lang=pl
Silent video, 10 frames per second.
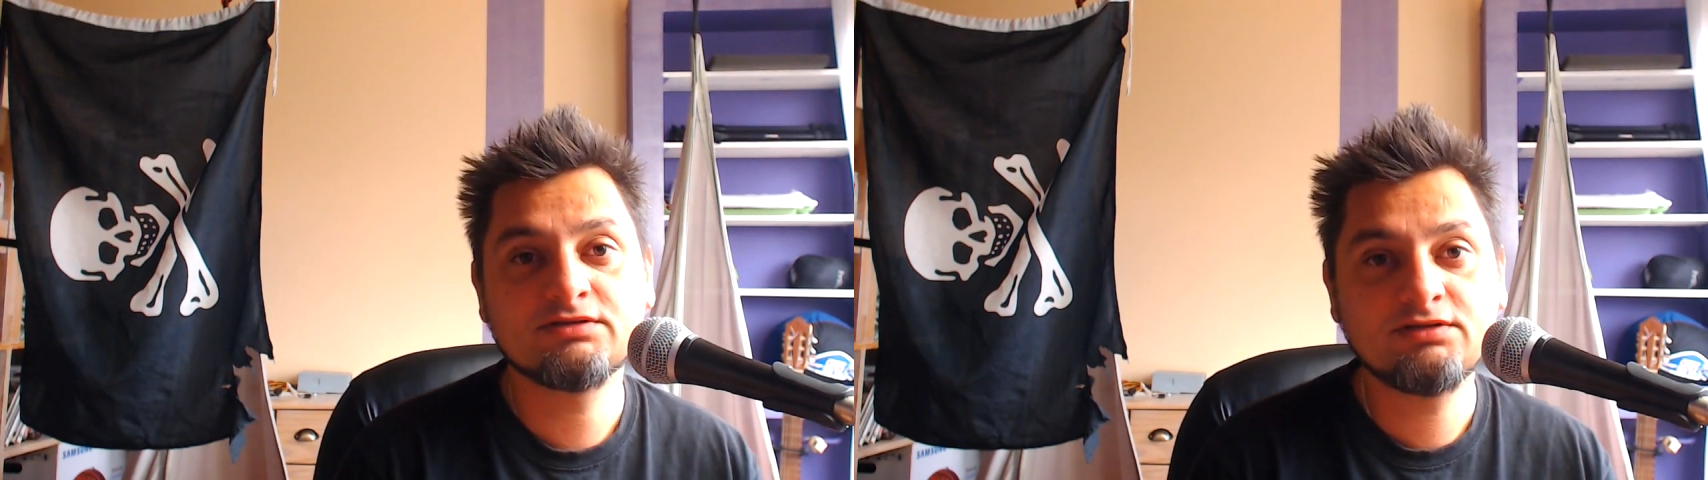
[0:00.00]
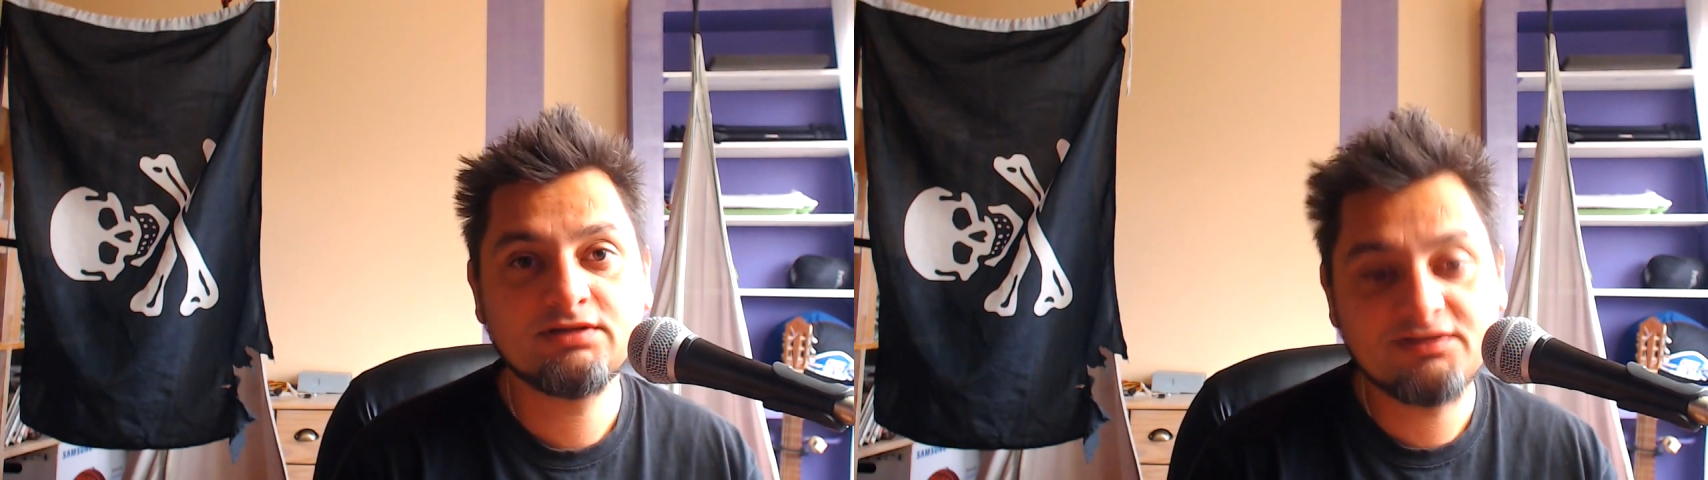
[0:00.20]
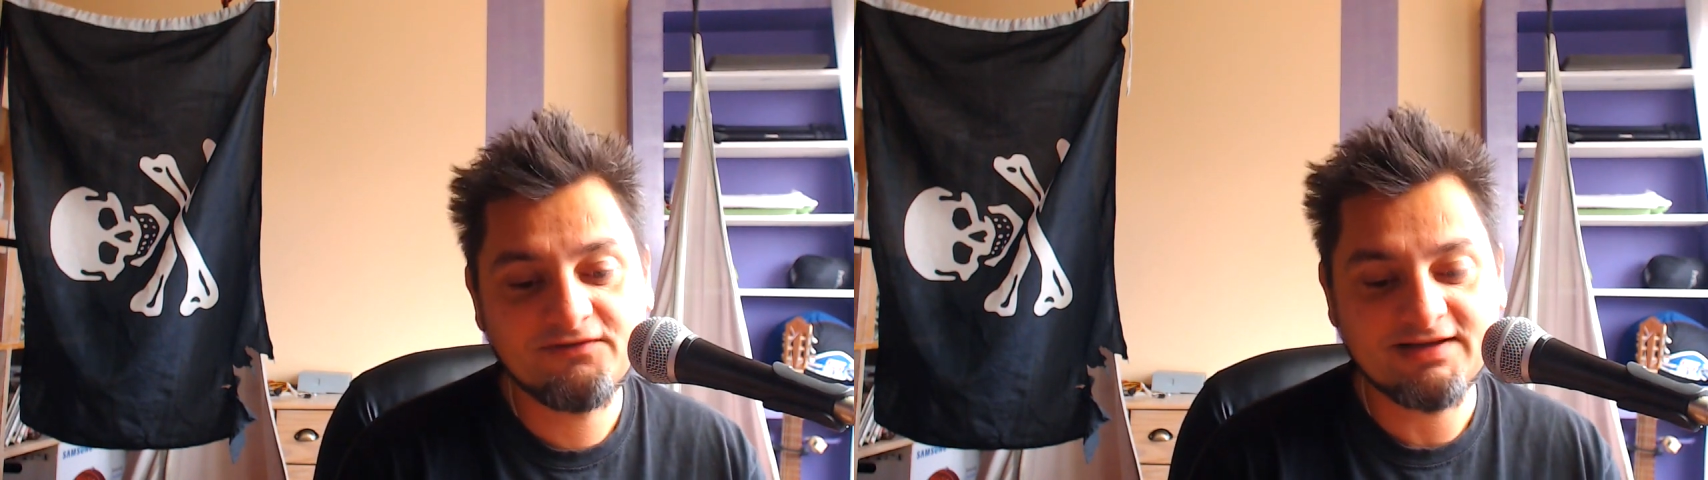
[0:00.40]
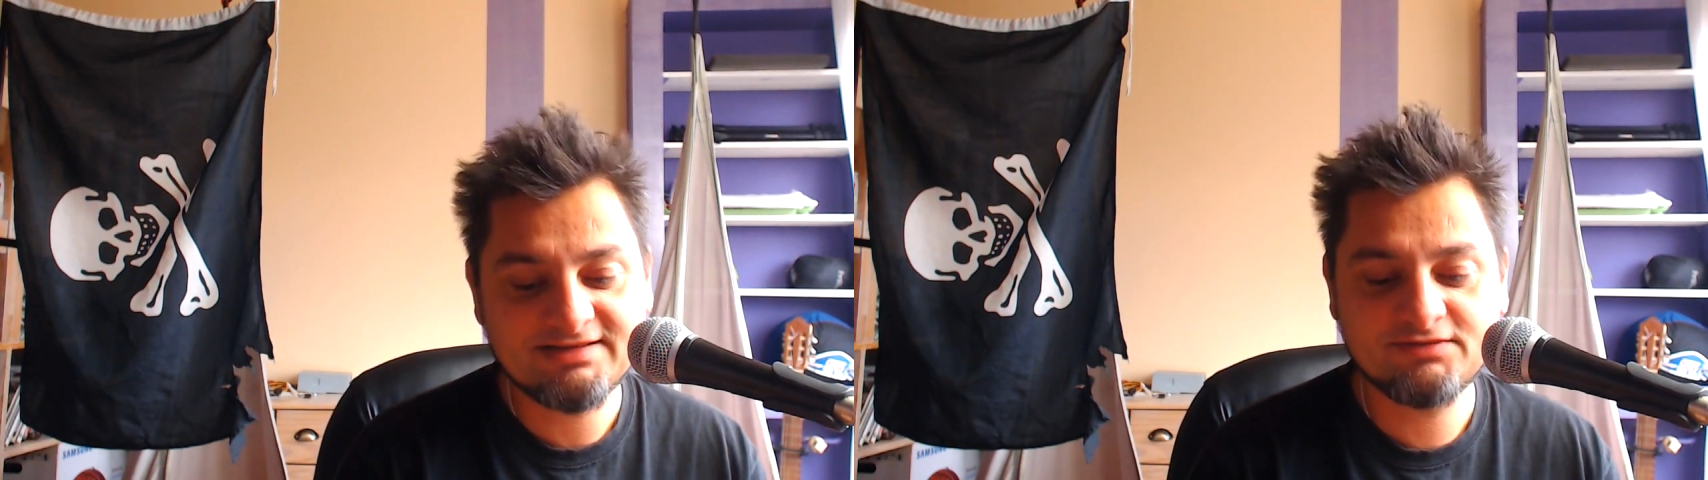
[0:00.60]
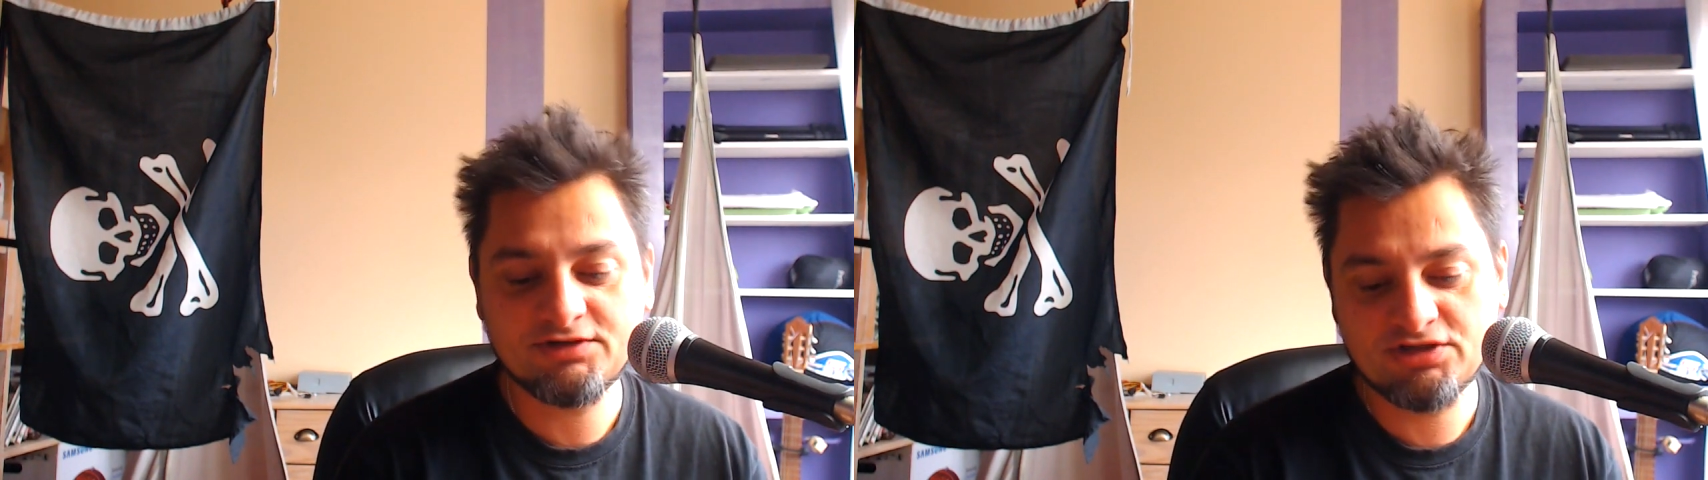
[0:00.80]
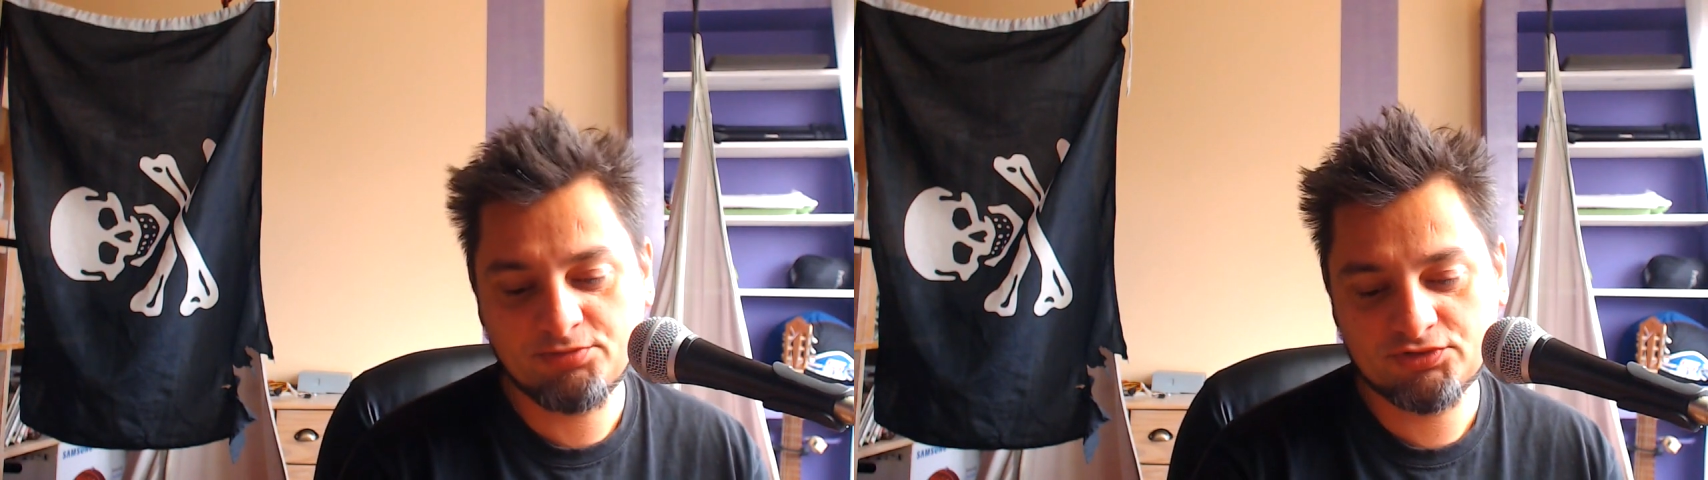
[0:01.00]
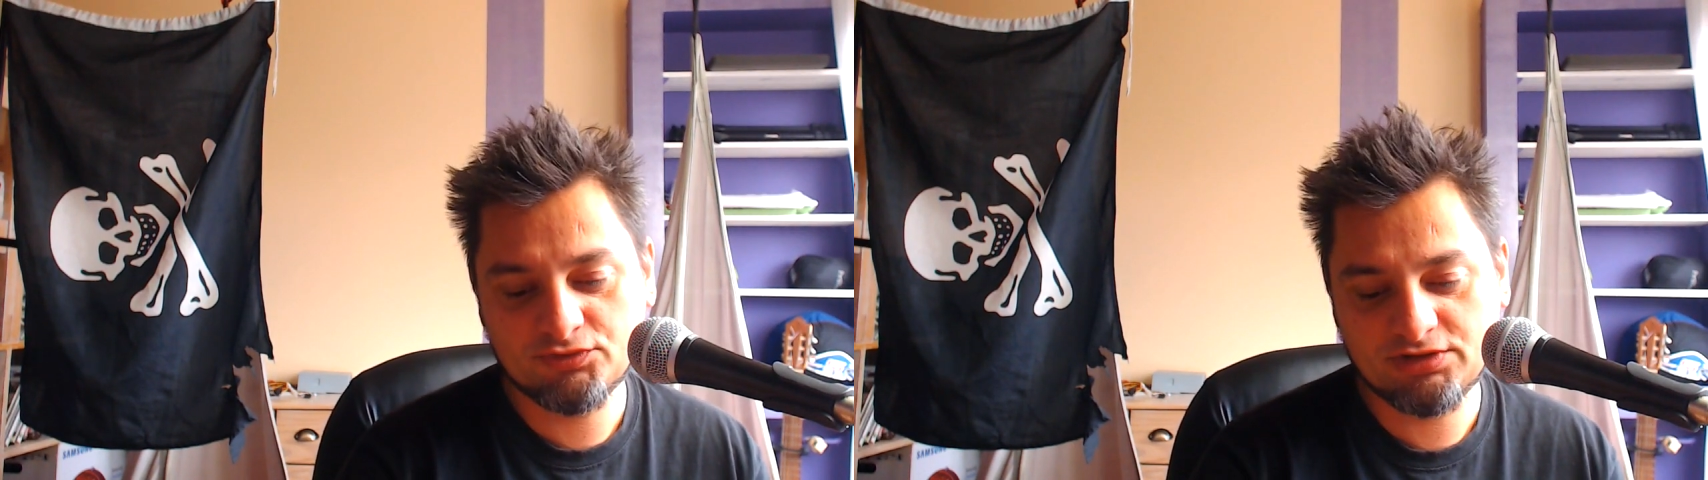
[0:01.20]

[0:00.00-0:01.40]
No i ten facet właśnie poczuł,